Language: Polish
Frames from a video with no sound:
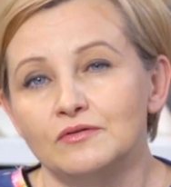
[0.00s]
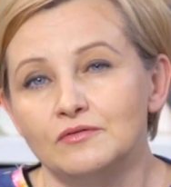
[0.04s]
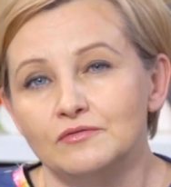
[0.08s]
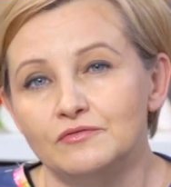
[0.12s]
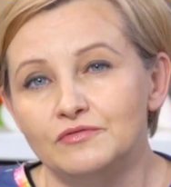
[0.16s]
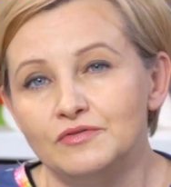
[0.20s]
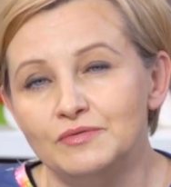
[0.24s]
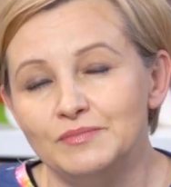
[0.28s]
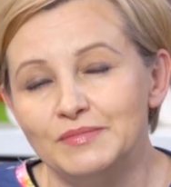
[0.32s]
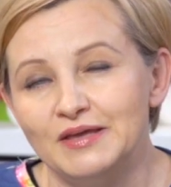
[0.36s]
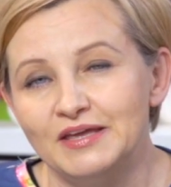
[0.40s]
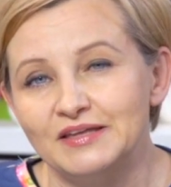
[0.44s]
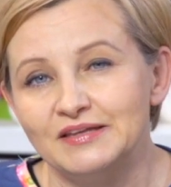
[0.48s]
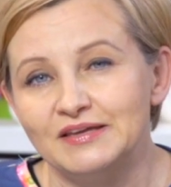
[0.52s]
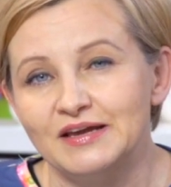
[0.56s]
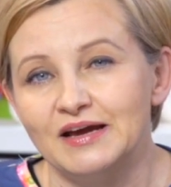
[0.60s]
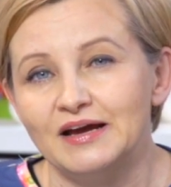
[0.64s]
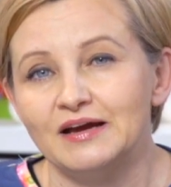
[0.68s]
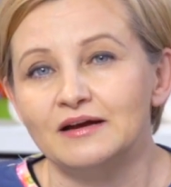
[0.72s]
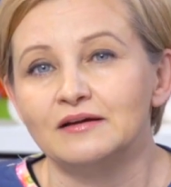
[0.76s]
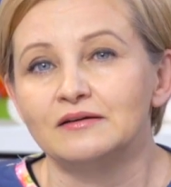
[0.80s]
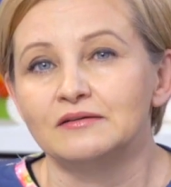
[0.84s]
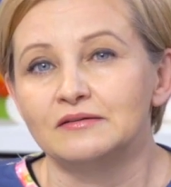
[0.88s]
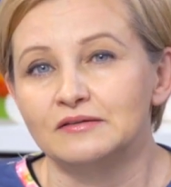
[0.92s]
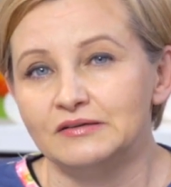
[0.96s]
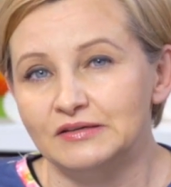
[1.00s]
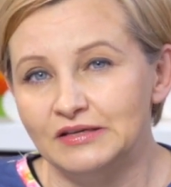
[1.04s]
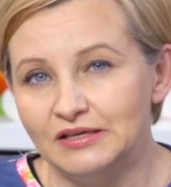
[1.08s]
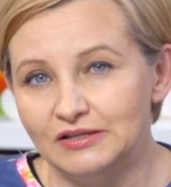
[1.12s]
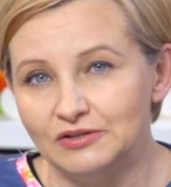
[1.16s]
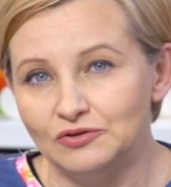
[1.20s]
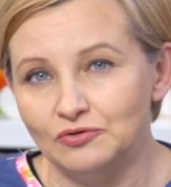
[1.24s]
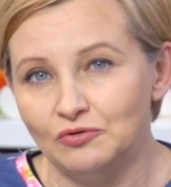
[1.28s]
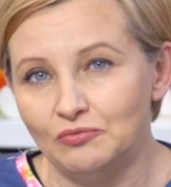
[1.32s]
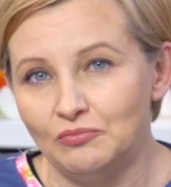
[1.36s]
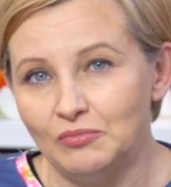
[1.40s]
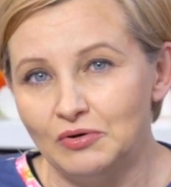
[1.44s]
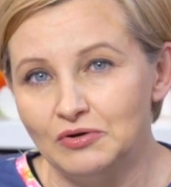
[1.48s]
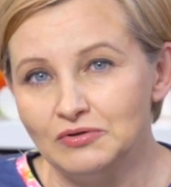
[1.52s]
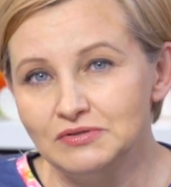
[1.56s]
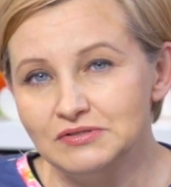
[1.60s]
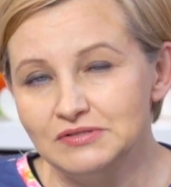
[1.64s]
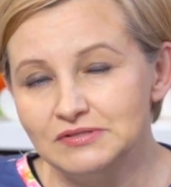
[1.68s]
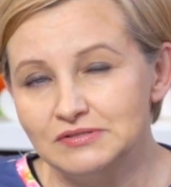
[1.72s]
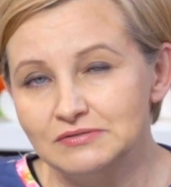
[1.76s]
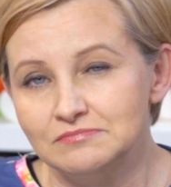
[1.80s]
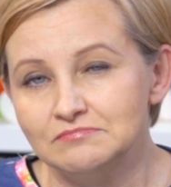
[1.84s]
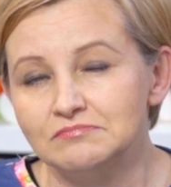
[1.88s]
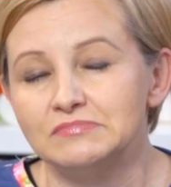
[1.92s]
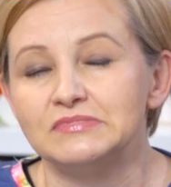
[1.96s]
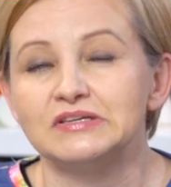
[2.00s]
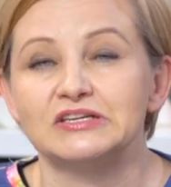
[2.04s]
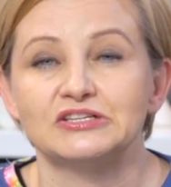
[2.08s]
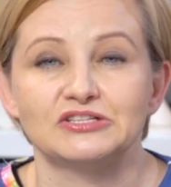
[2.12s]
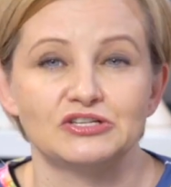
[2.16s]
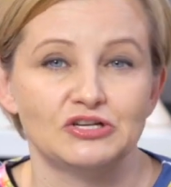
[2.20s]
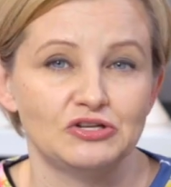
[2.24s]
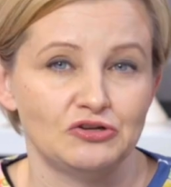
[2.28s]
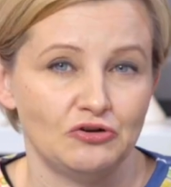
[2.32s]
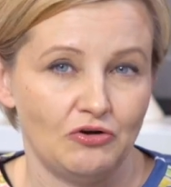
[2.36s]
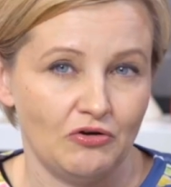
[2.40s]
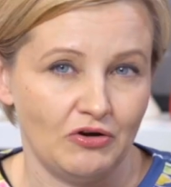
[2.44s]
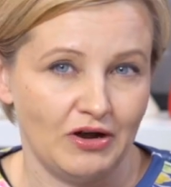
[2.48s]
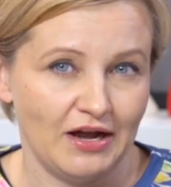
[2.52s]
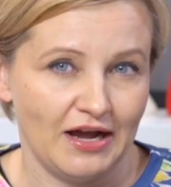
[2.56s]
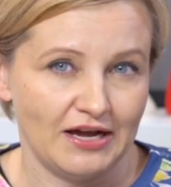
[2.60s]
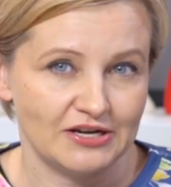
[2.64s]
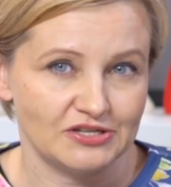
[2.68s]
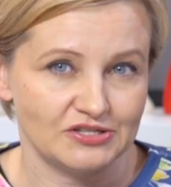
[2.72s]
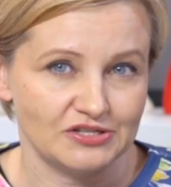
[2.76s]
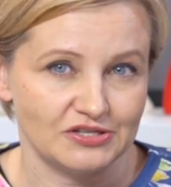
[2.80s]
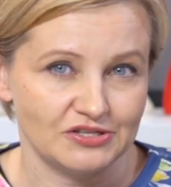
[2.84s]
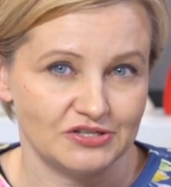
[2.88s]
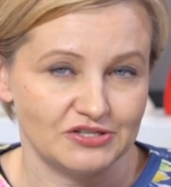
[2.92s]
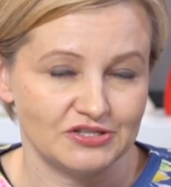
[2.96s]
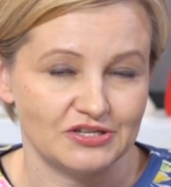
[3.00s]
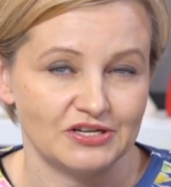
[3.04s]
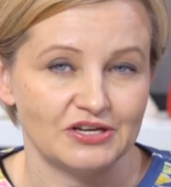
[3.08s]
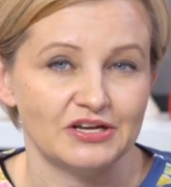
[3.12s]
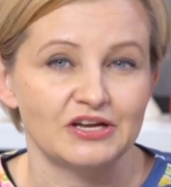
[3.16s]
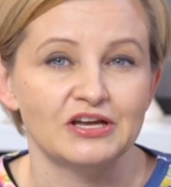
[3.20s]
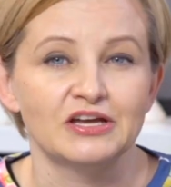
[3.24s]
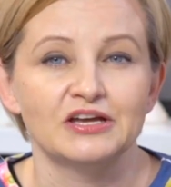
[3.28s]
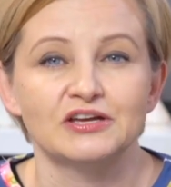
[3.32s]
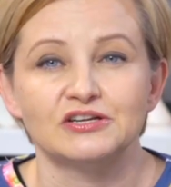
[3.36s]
wymienia jedną moc, jeżeli okaże się,